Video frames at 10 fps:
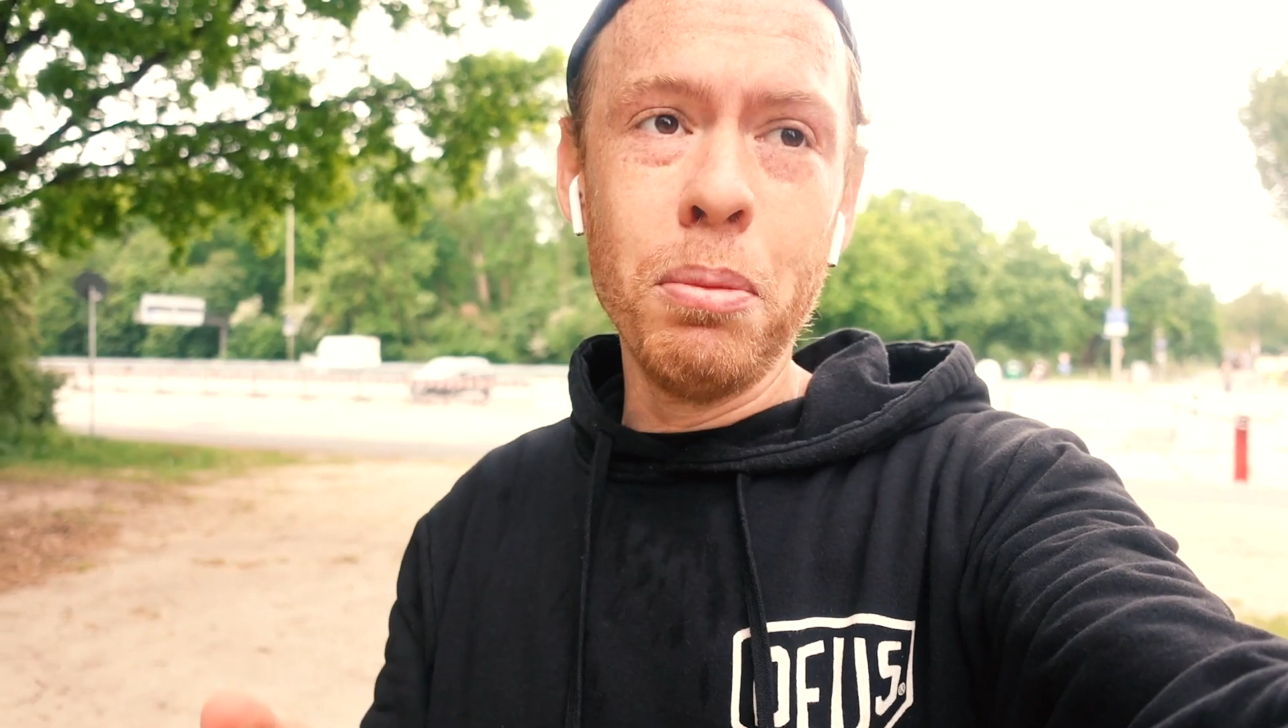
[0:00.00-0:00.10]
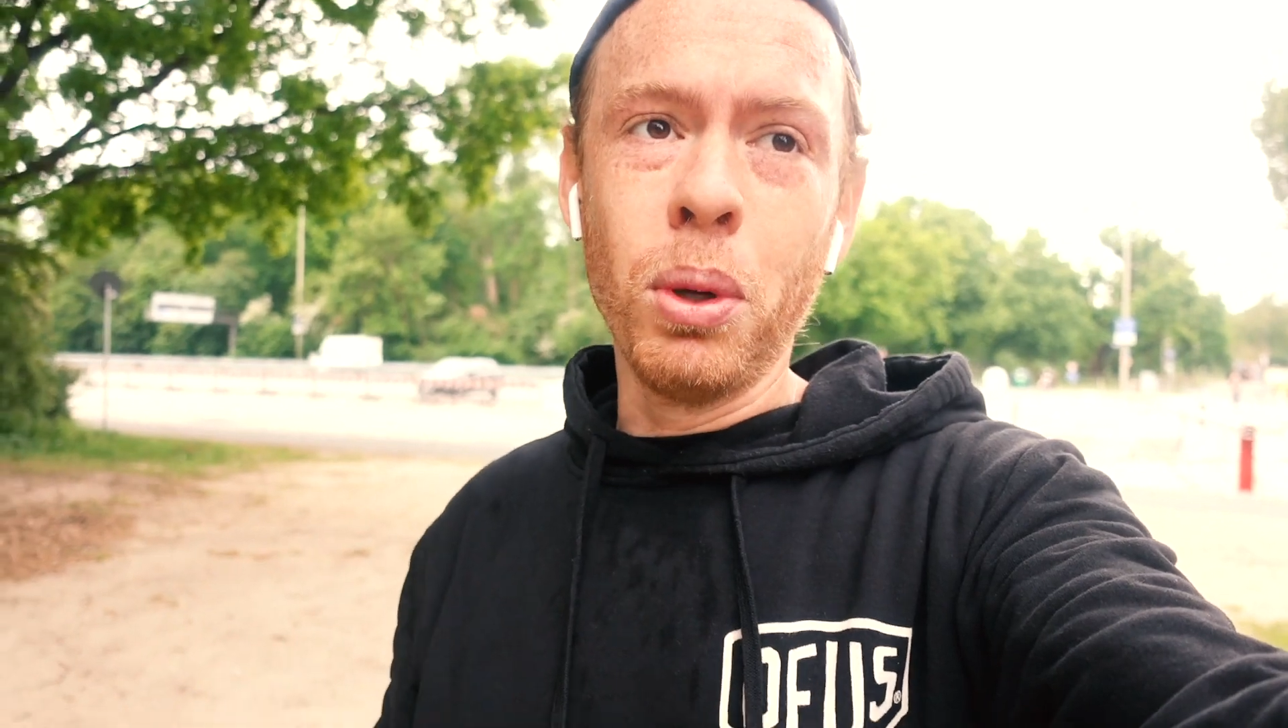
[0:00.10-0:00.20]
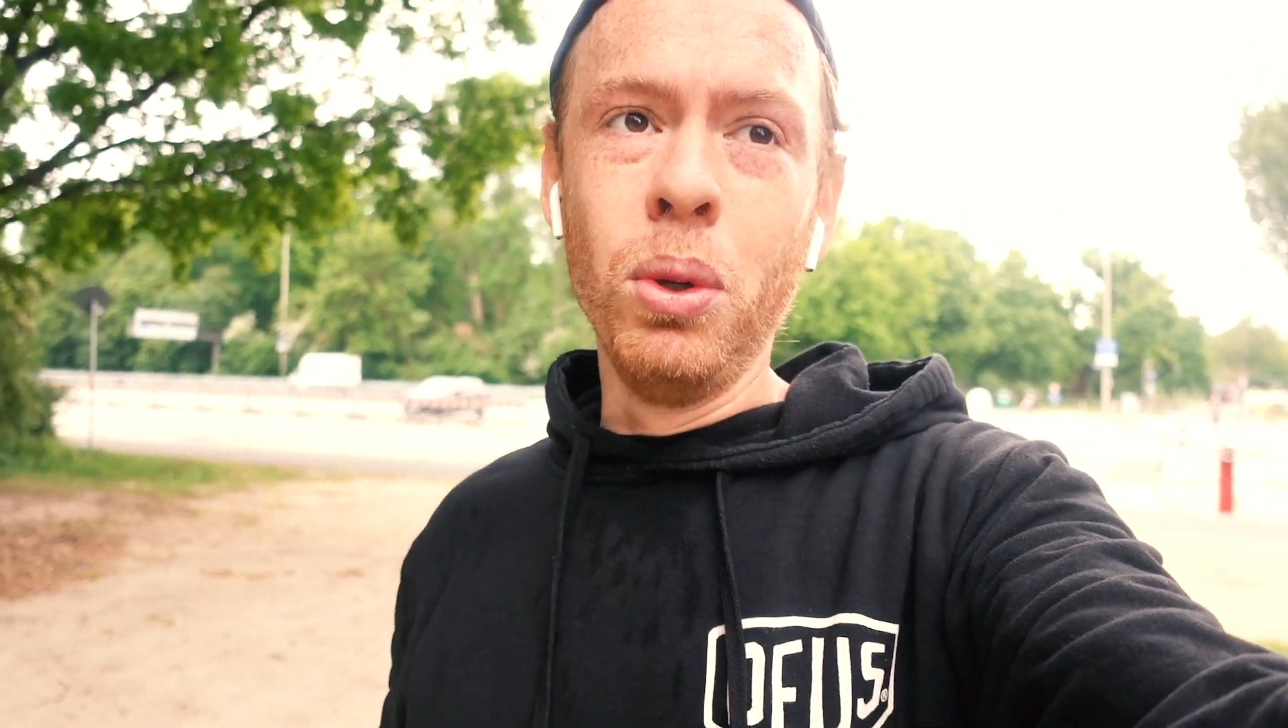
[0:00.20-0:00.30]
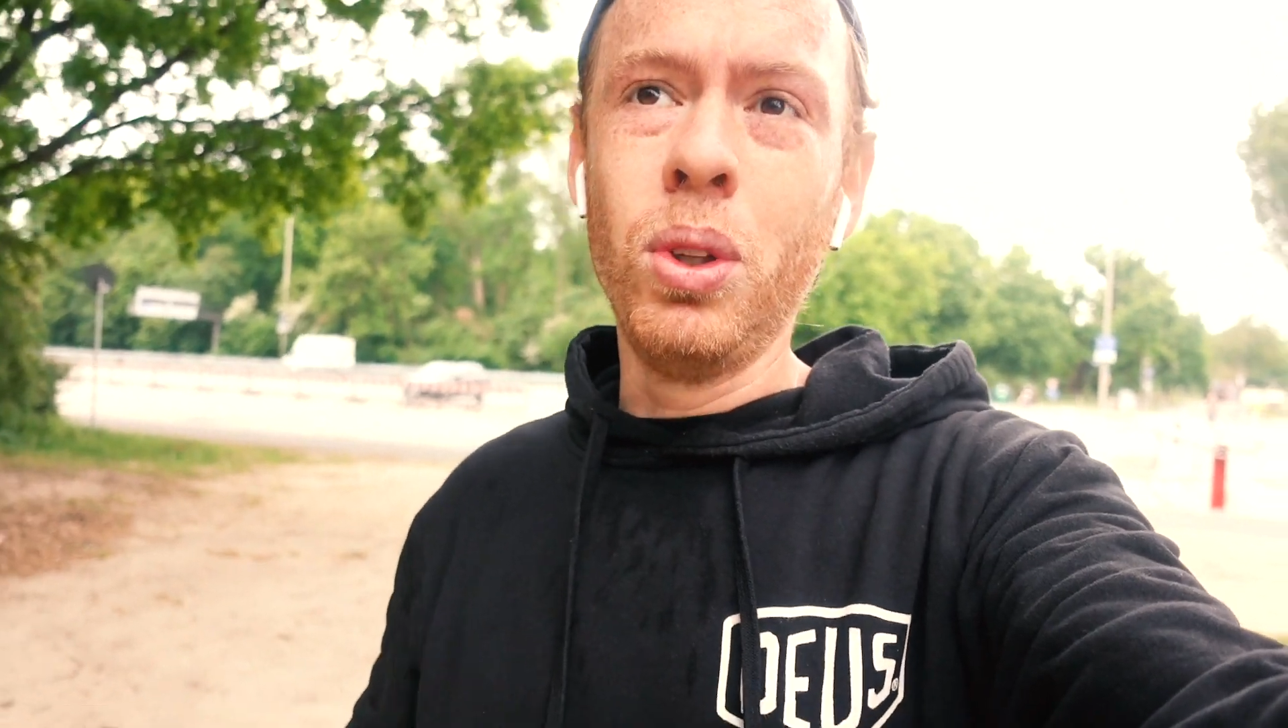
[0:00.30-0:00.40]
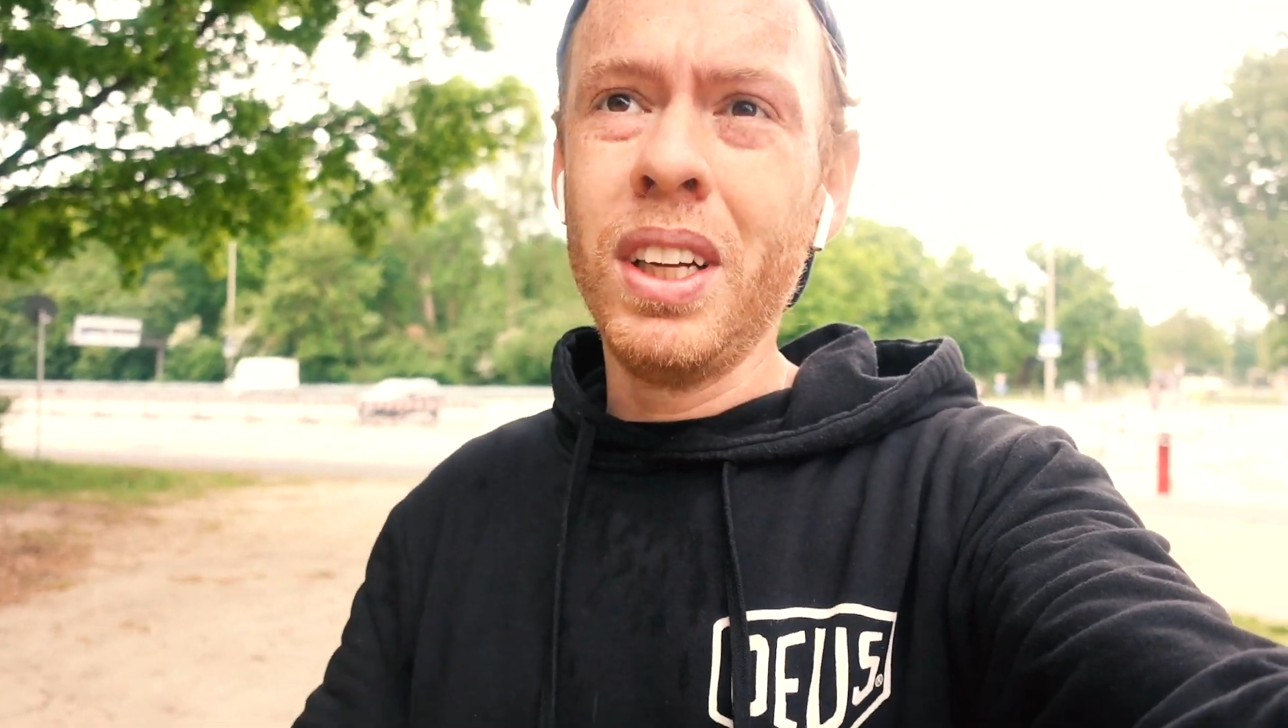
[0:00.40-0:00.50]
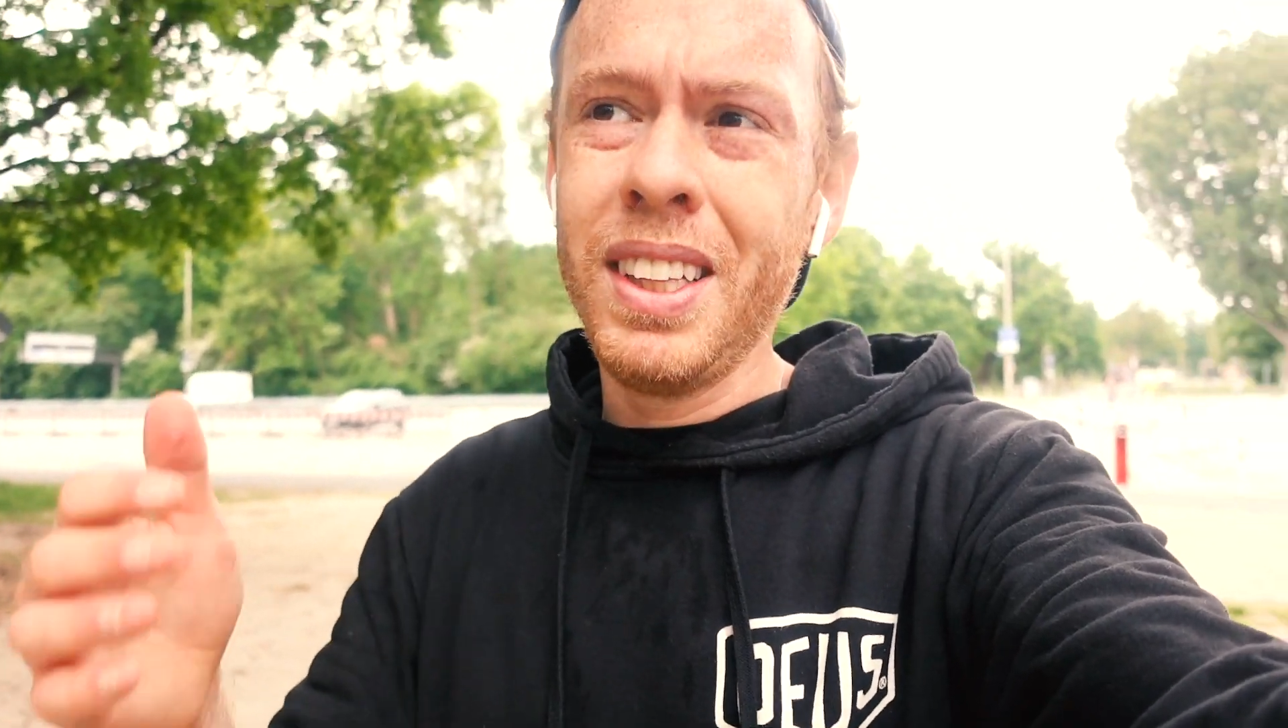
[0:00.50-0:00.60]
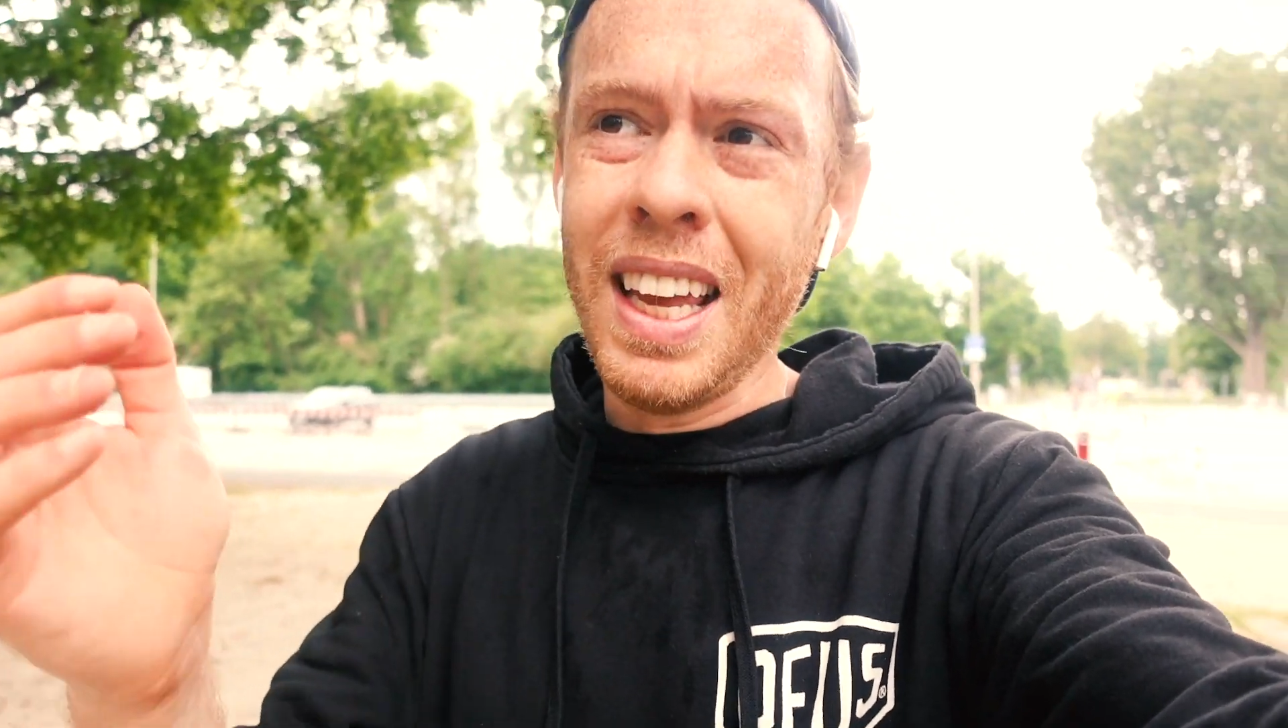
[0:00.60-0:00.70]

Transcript: no produto,